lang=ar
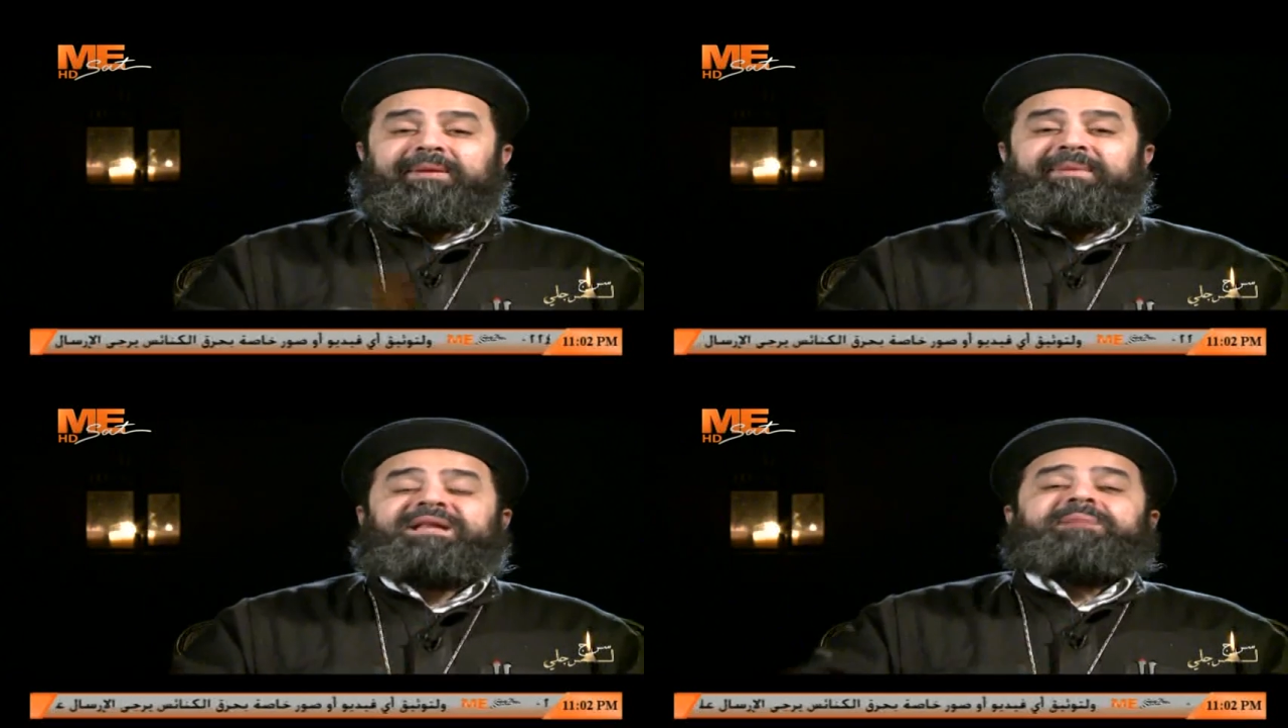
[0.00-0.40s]

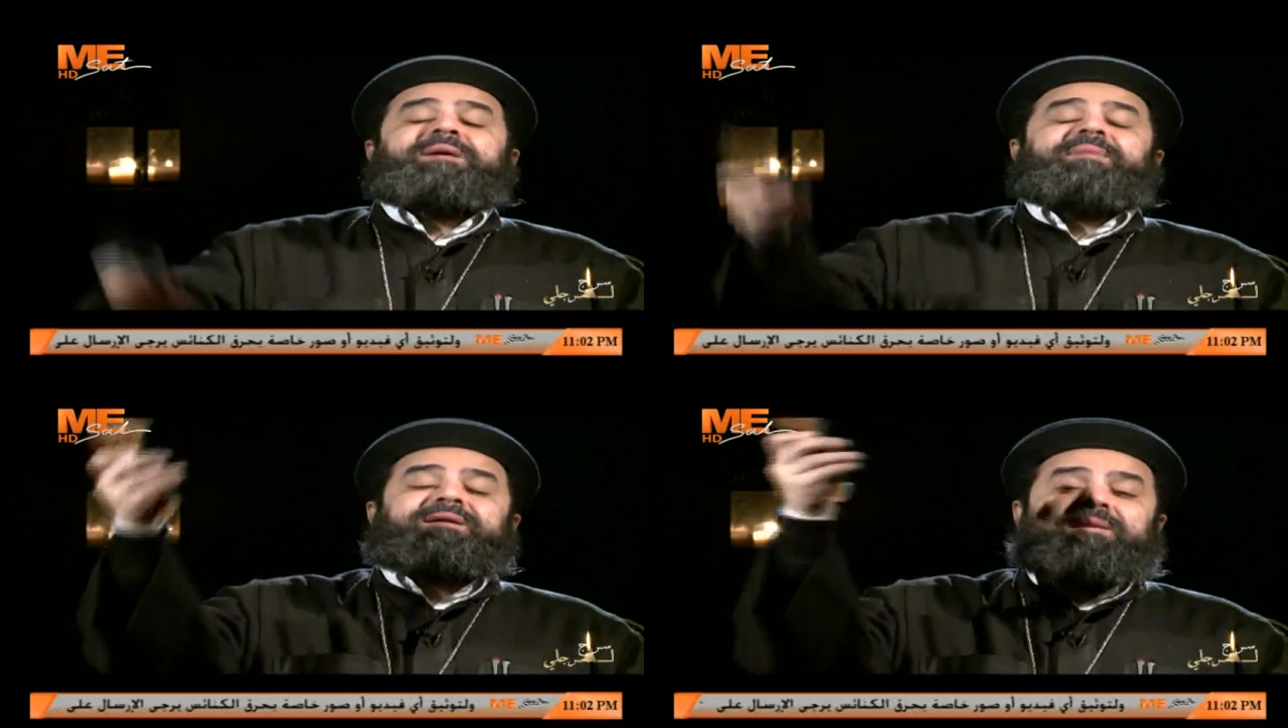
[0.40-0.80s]
بدل ما
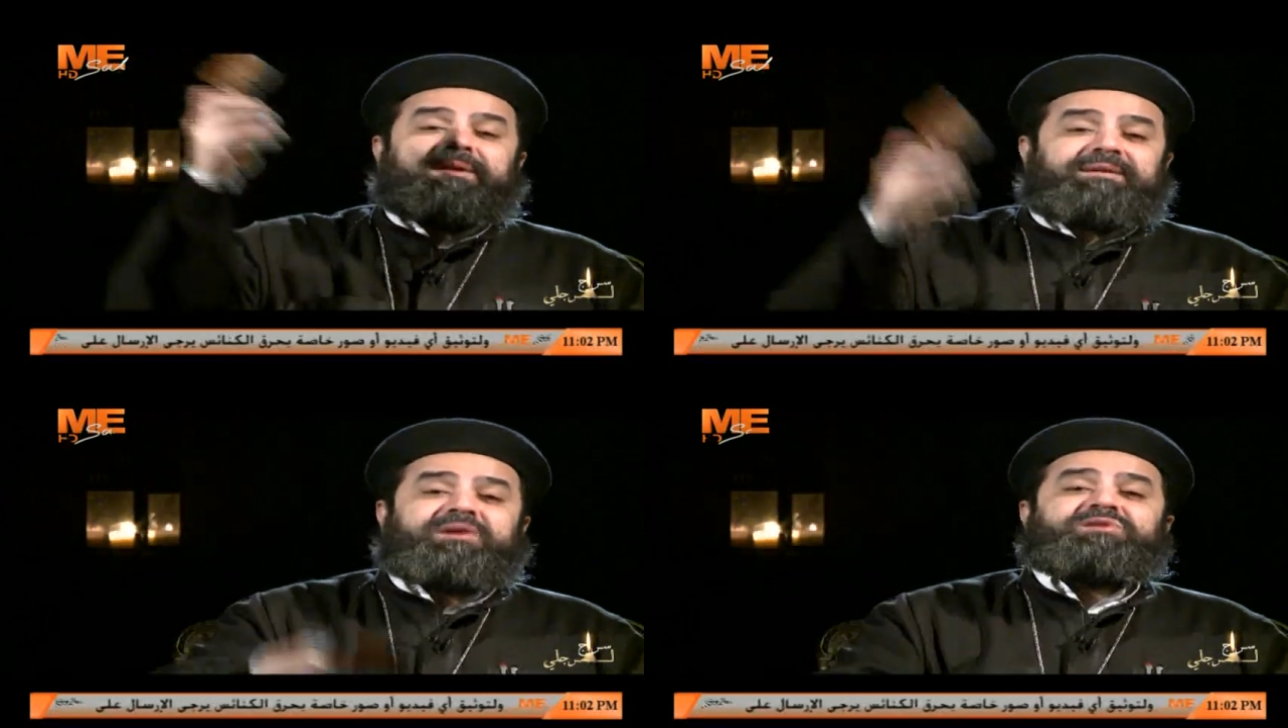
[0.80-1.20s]
يبقى
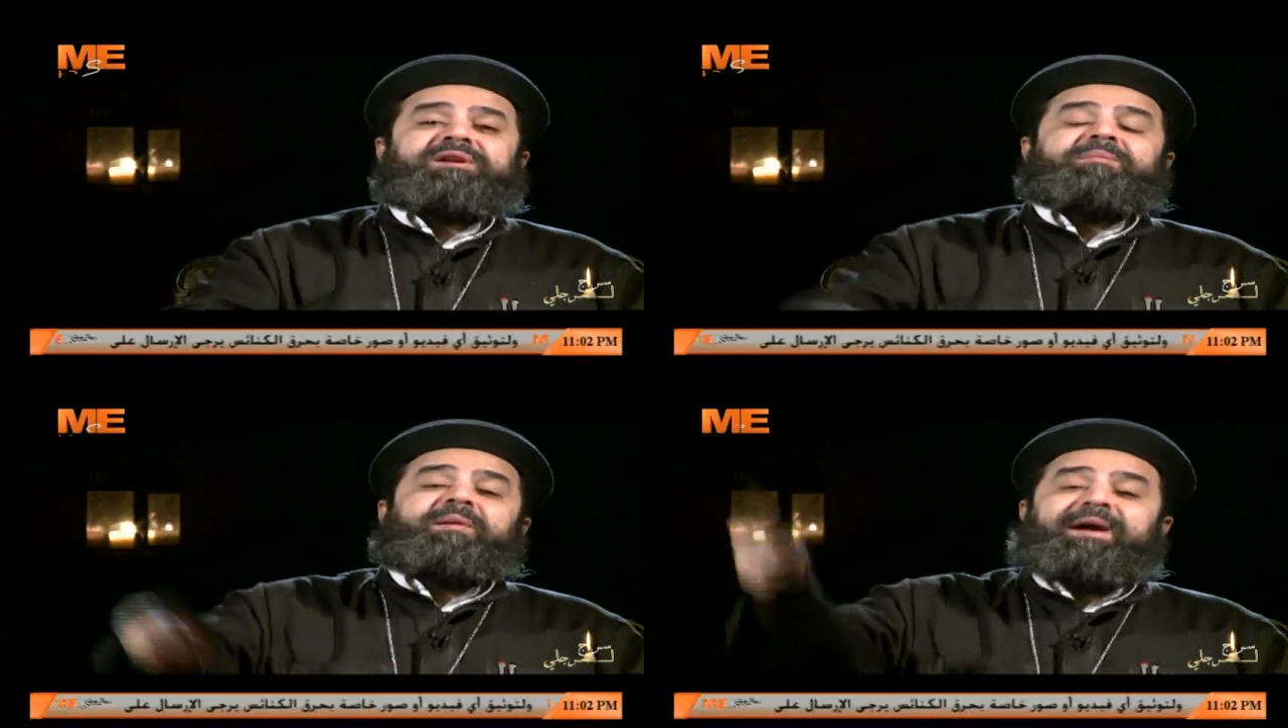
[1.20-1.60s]
18
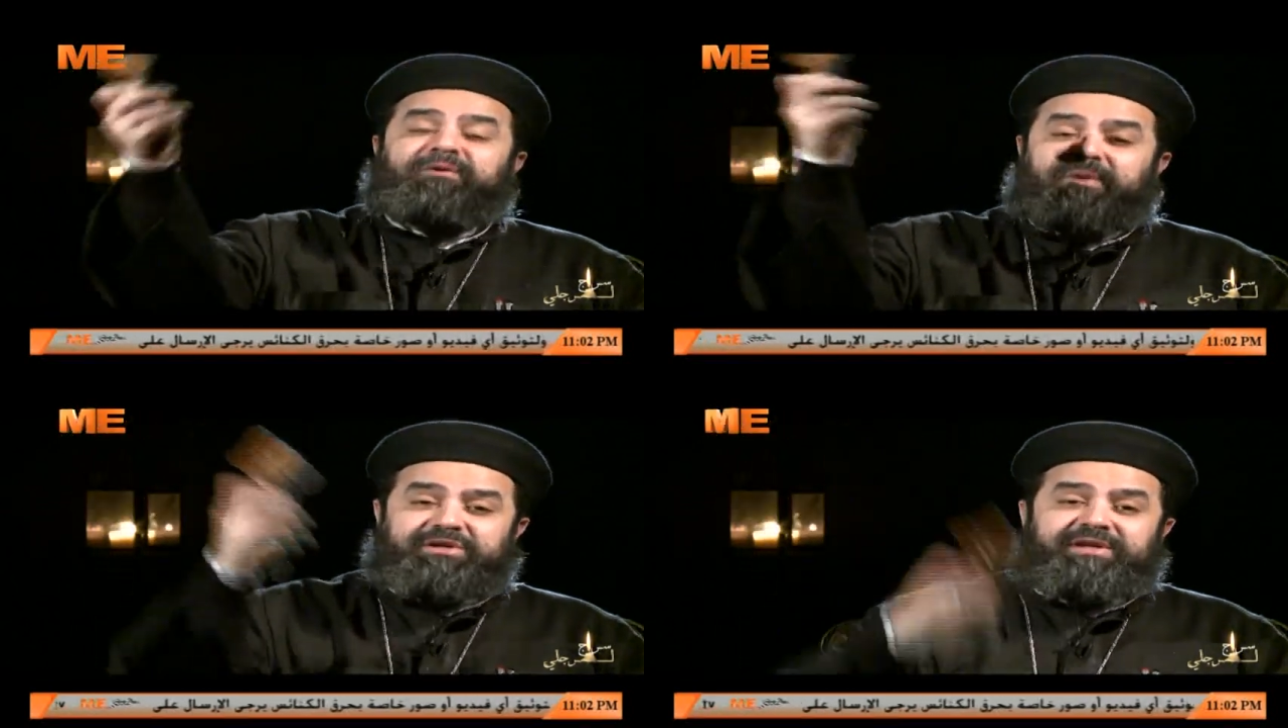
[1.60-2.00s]
يبقى
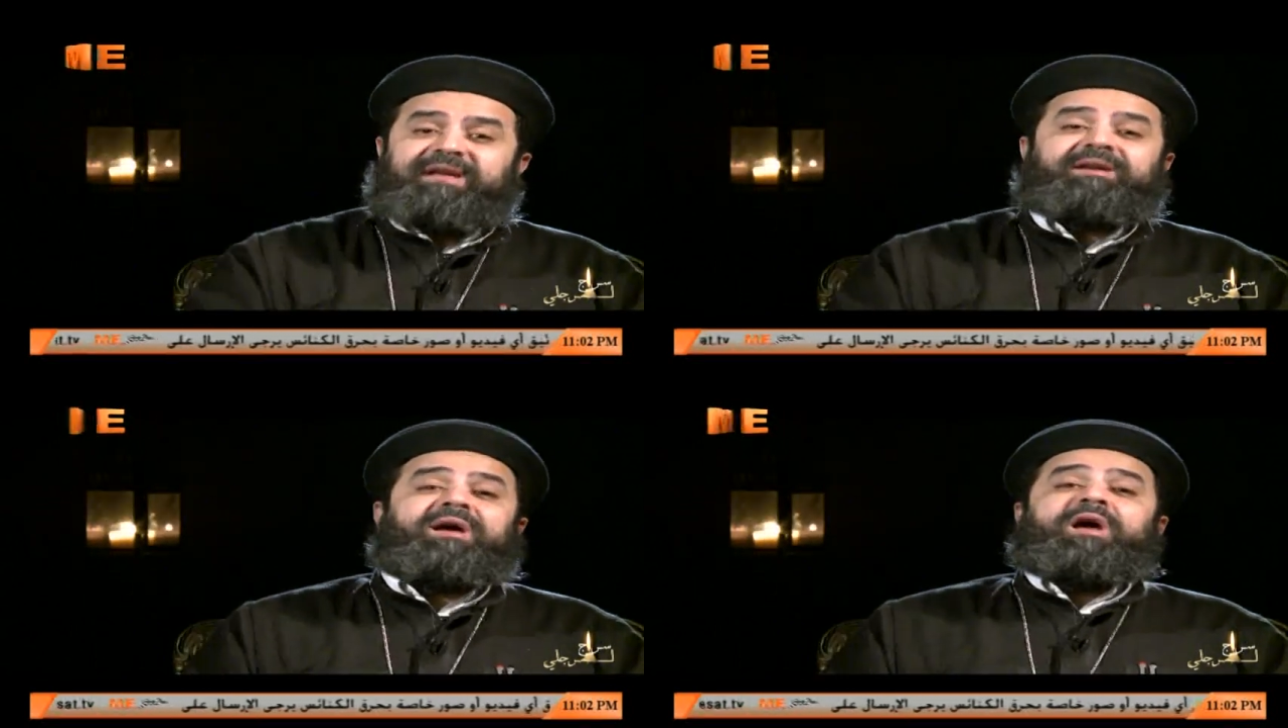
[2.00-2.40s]
21